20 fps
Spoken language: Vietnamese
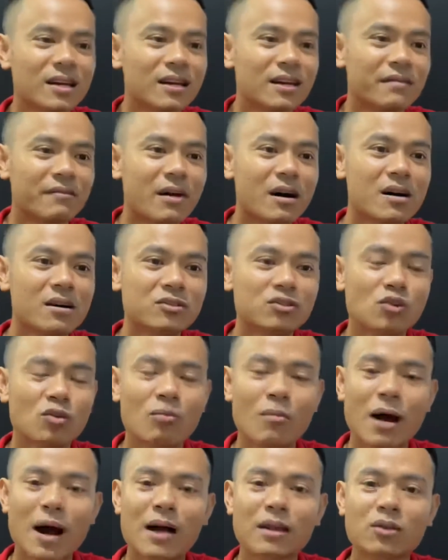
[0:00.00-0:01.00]
và hướng
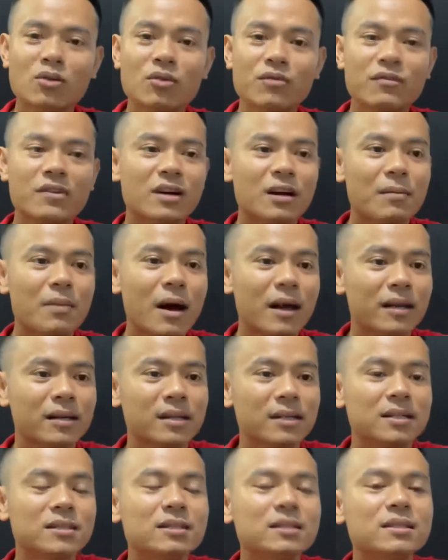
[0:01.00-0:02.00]
số 3 tốt với các bạn
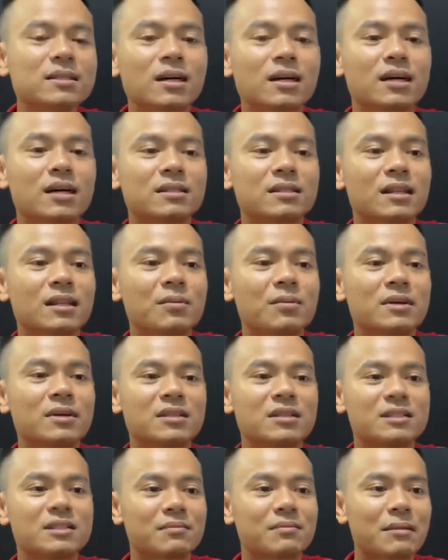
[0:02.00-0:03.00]
nữ à, sinh năm
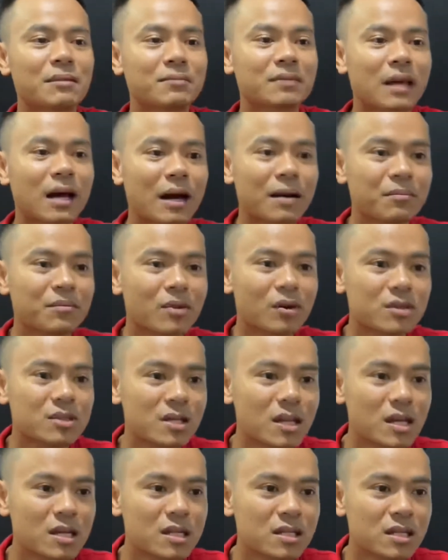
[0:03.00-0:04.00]
1988 đó
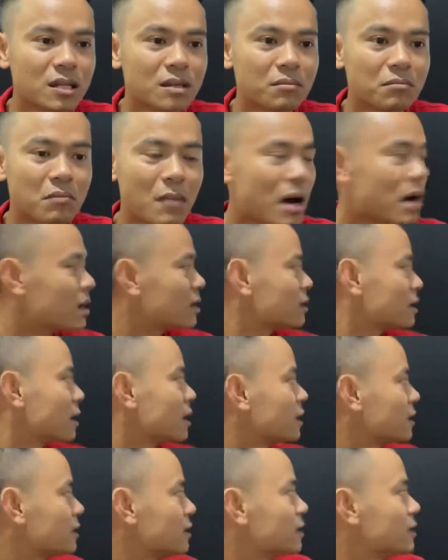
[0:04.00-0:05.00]
chính là hướng bắc
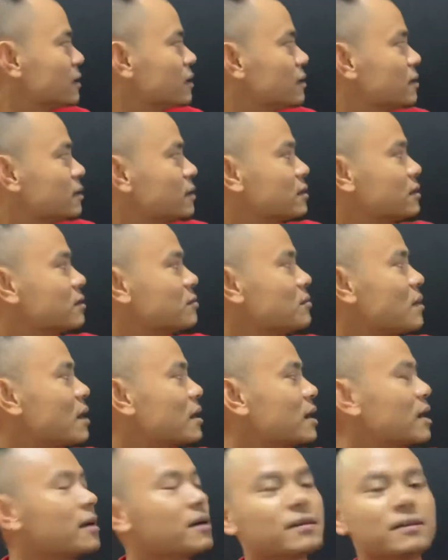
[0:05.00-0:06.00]
đây hướng
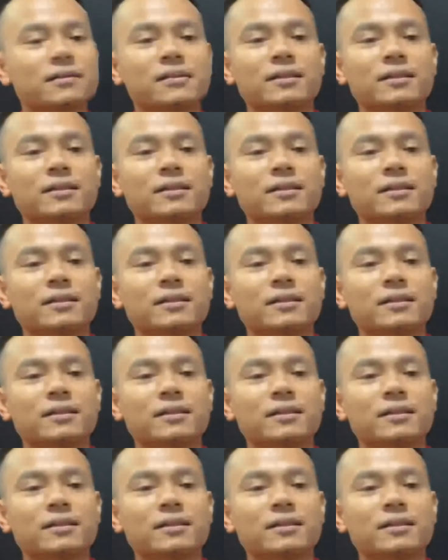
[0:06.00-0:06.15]
bắc này